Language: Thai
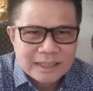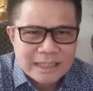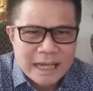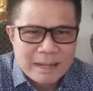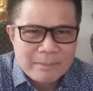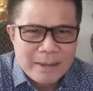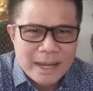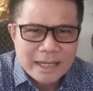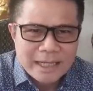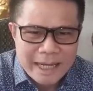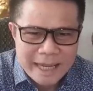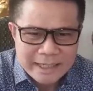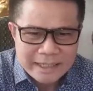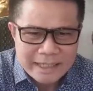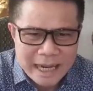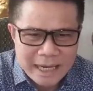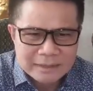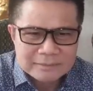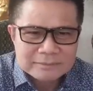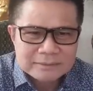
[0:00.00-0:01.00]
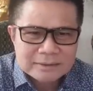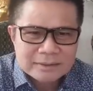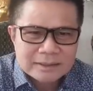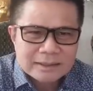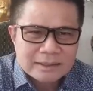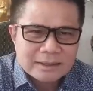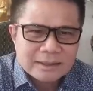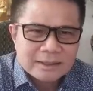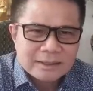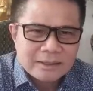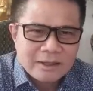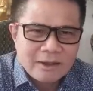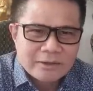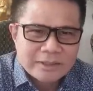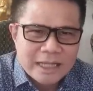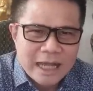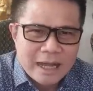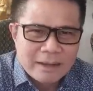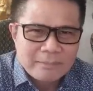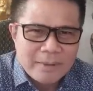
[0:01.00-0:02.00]
นะพรรคเล็กนะนอก
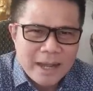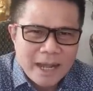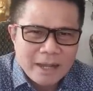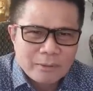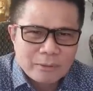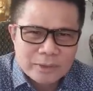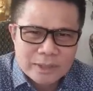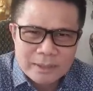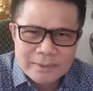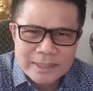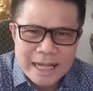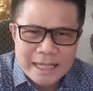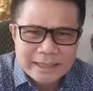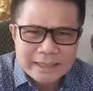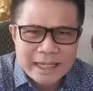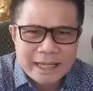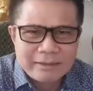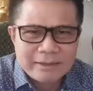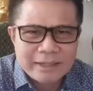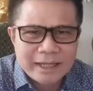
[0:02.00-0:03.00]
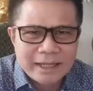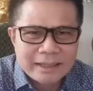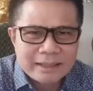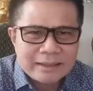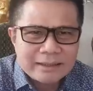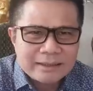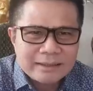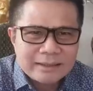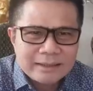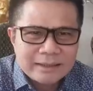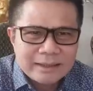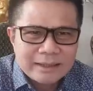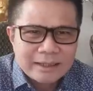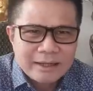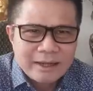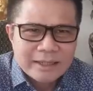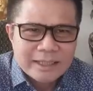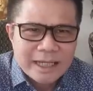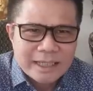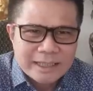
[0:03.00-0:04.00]
จากพรรคคุณธรรมนัสแล้วเนี่ย
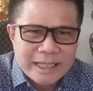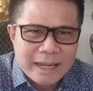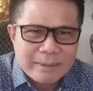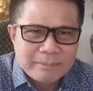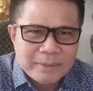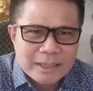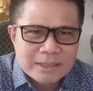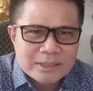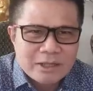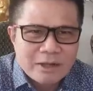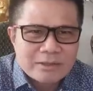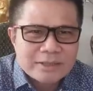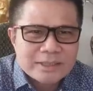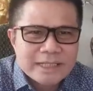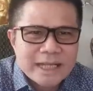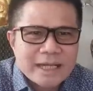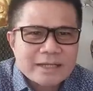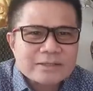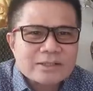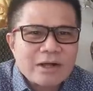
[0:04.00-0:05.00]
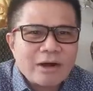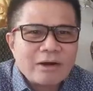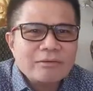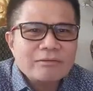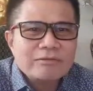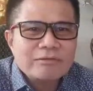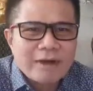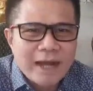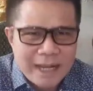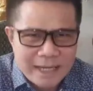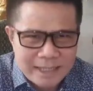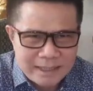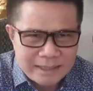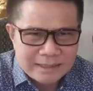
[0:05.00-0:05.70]
ก็จะแตกเป็นสองเสียงสองฝ่าย